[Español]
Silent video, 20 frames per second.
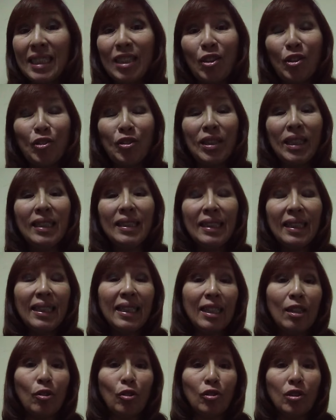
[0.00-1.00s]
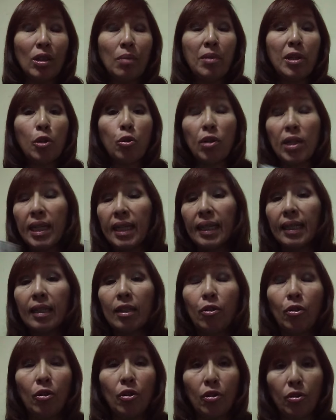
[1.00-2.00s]
contenta de encontrarme
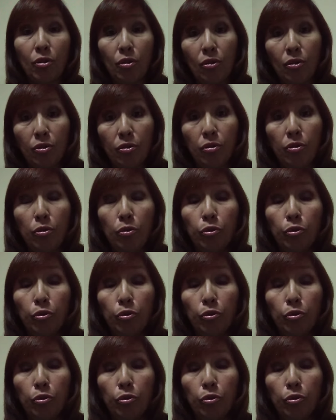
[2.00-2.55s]
con,